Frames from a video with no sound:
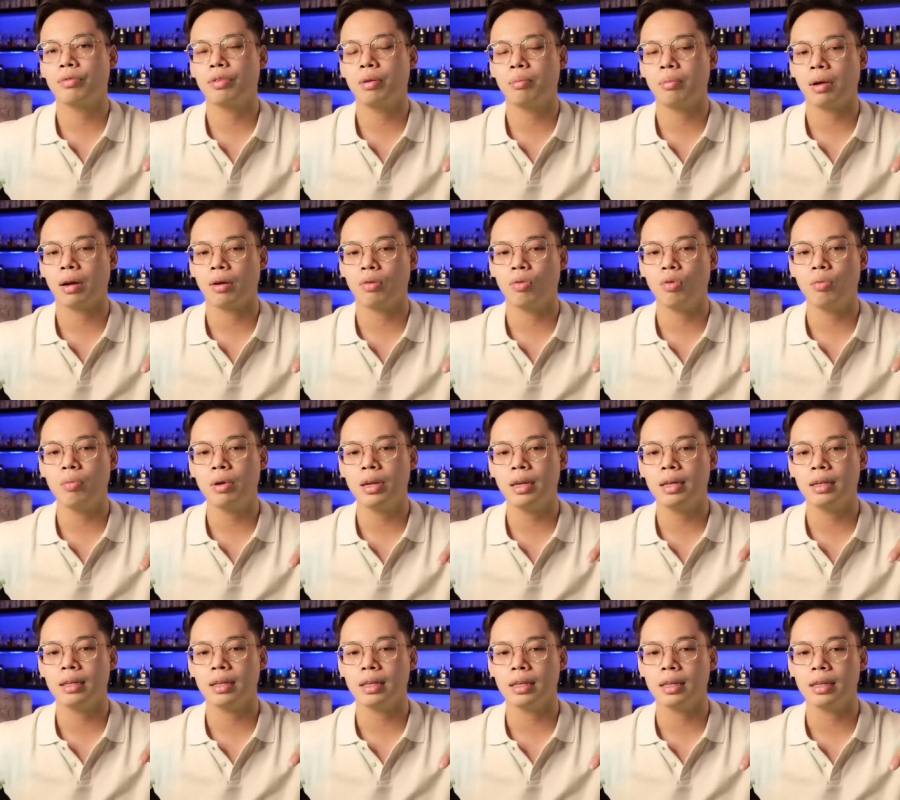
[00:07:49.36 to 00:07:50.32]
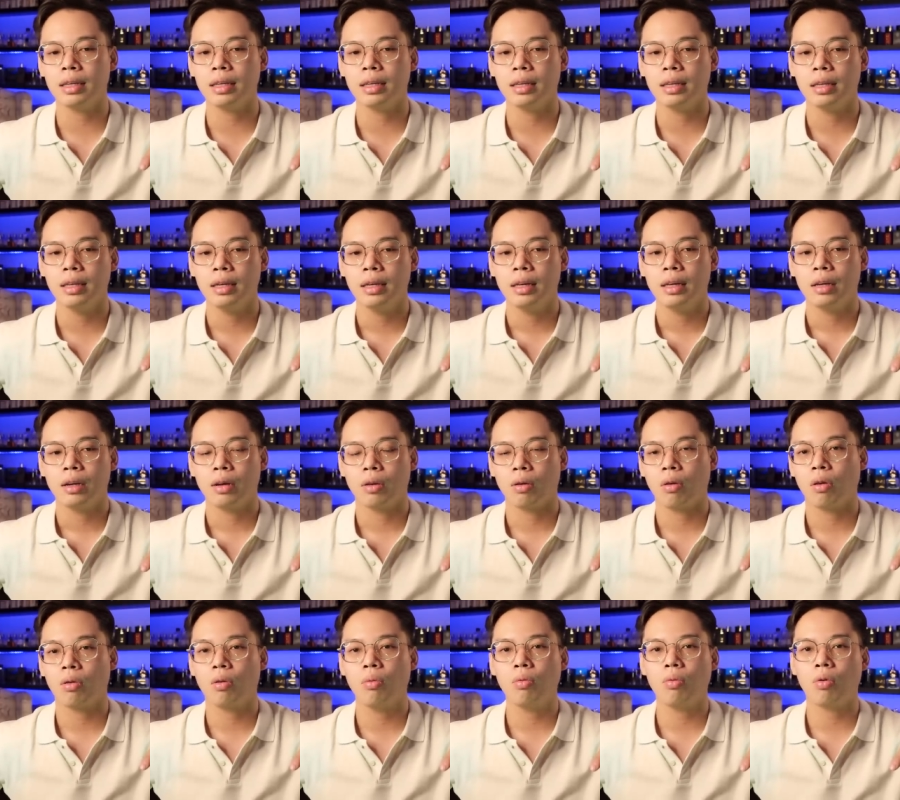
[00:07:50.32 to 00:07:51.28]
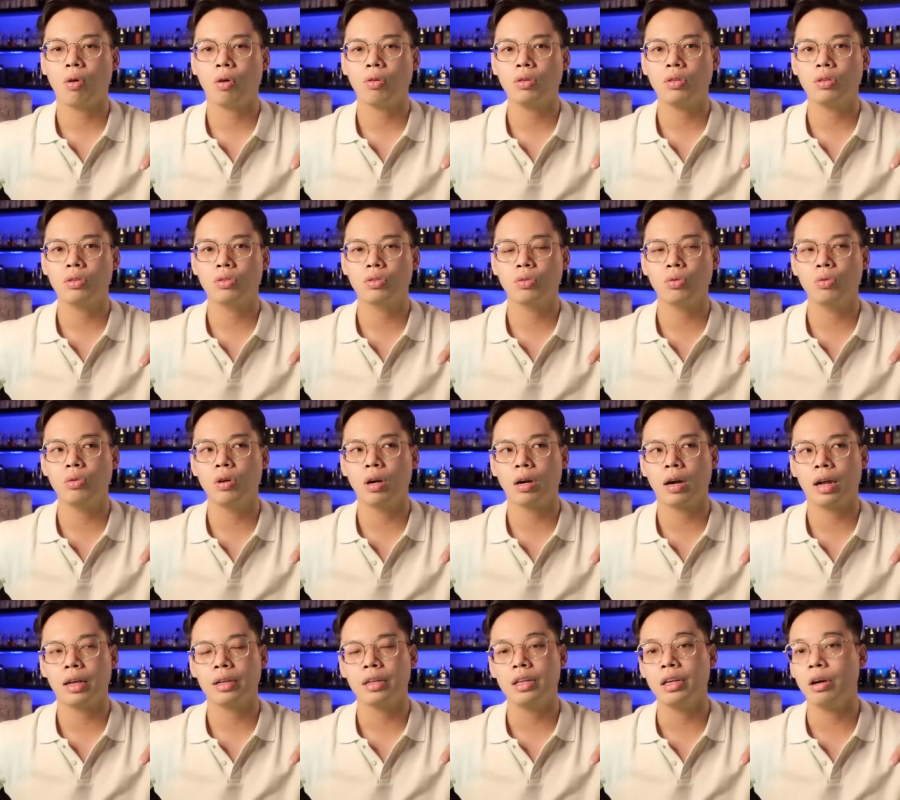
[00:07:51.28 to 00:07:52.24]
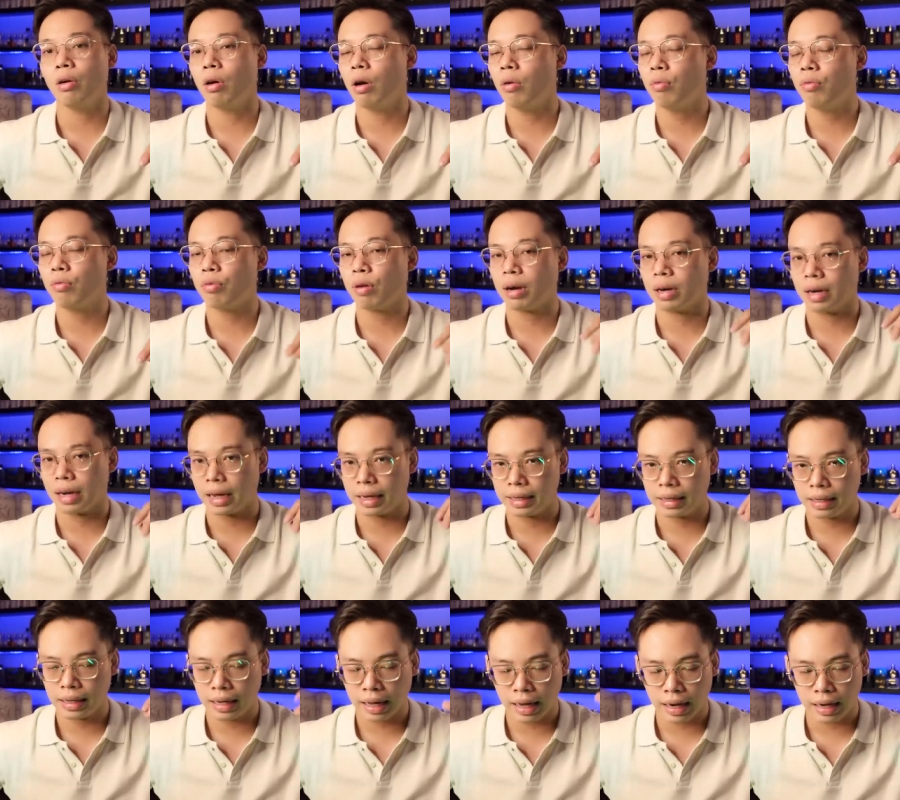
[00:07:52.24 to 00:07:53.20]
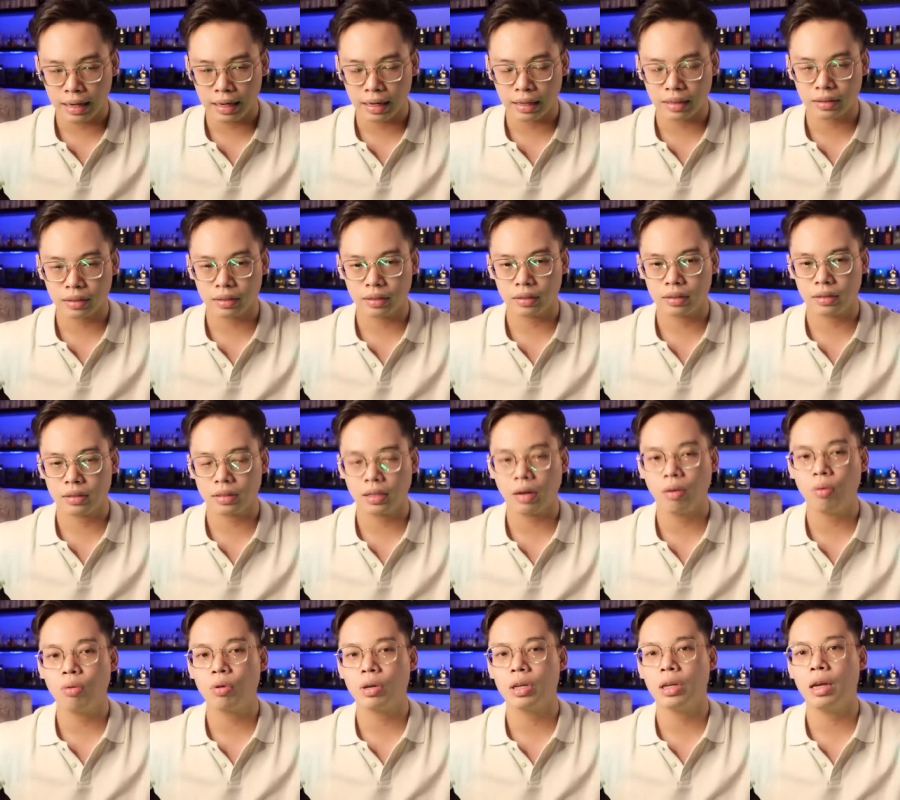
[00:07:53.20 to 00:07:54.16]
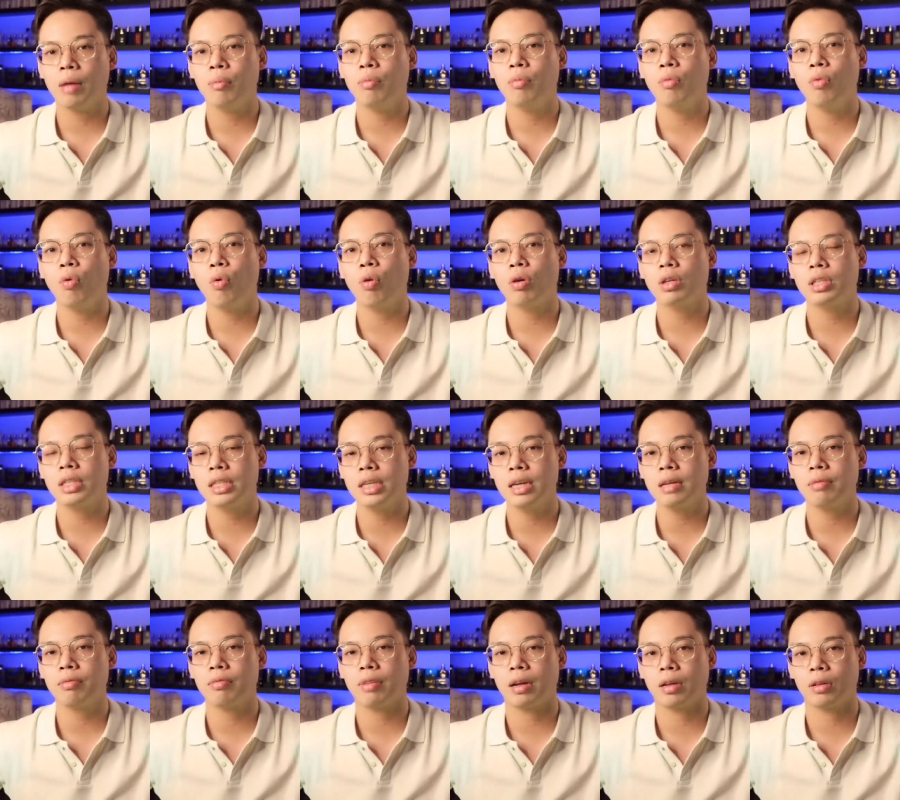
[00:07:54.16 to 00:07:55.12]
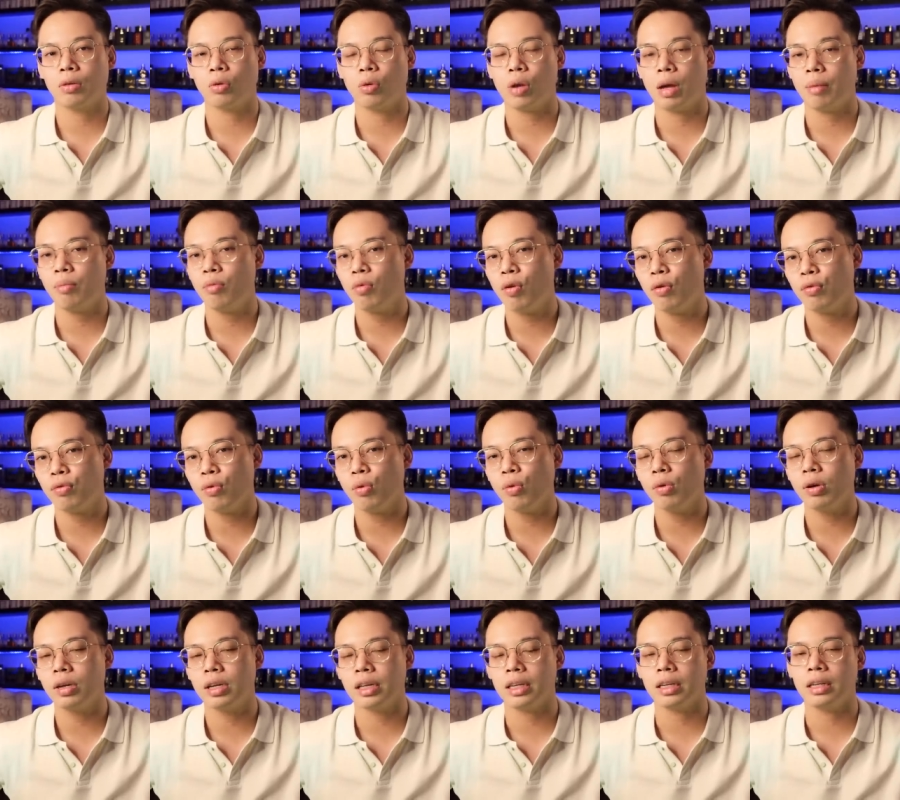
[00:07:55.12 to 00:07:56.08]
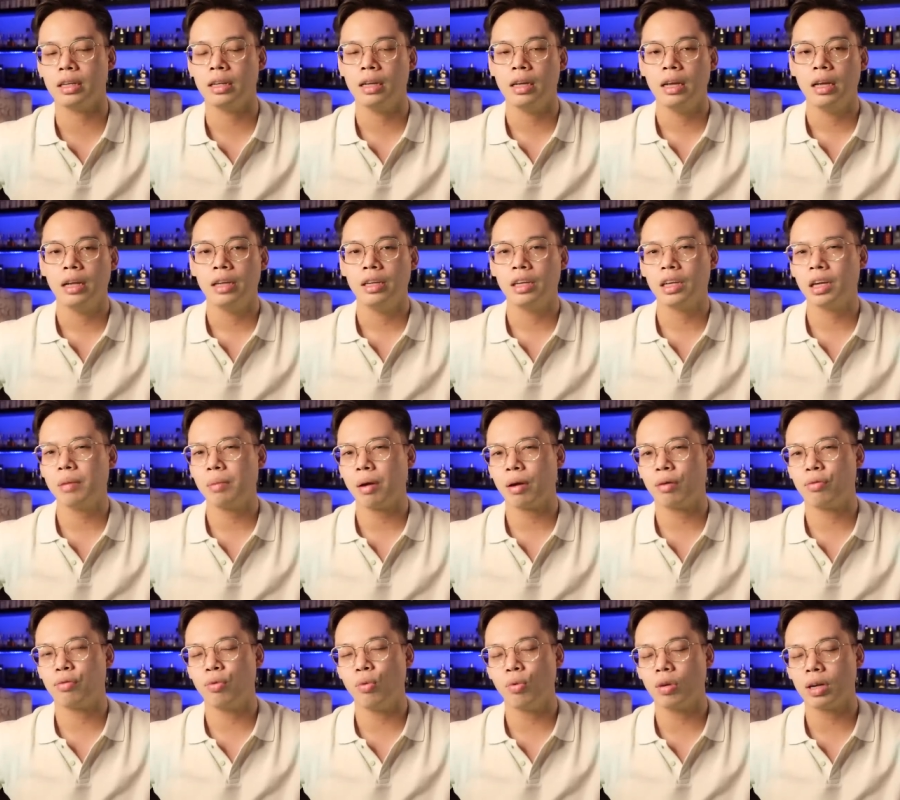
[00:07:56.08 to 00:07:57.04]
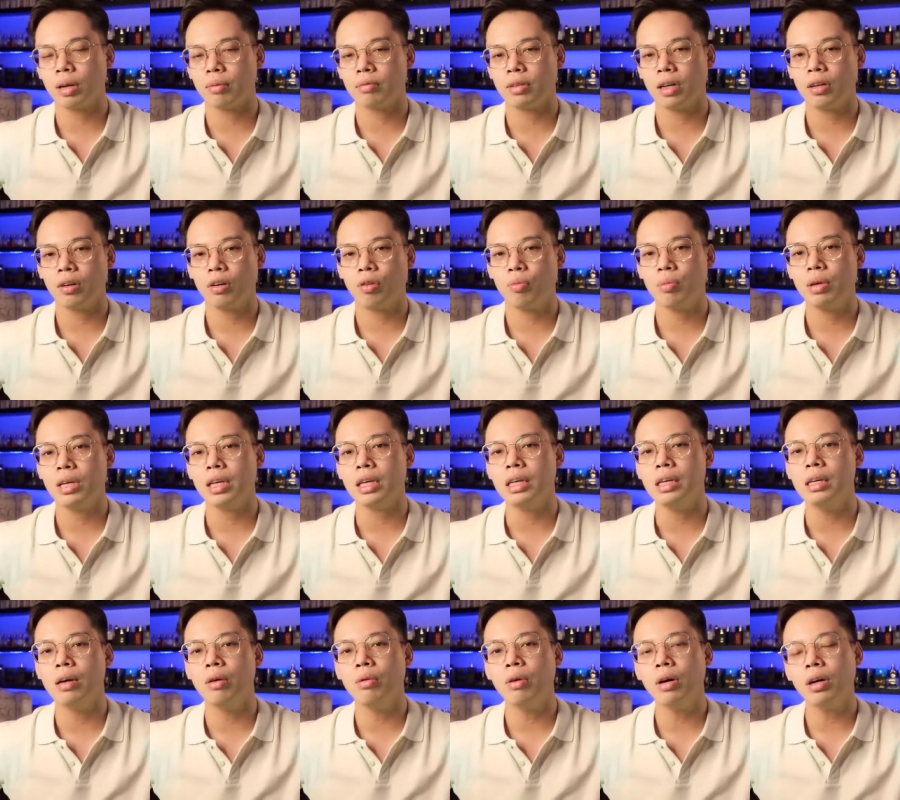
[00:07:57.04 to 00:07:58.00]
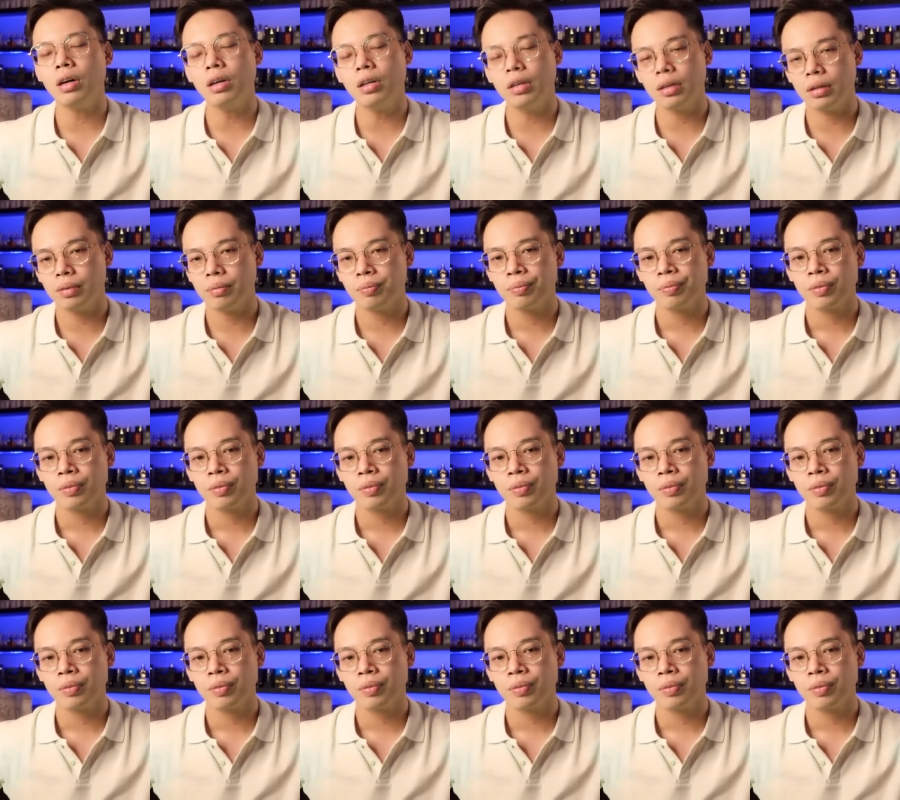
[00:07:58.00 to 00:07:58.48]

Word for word: phiên bản Ruby thì nó cũng có xu hướng là nhiều ông phản ánh lại là sau khi em mua chiết và rồi em mua full thì những cái bản full cảm giác nó bị yếu hơn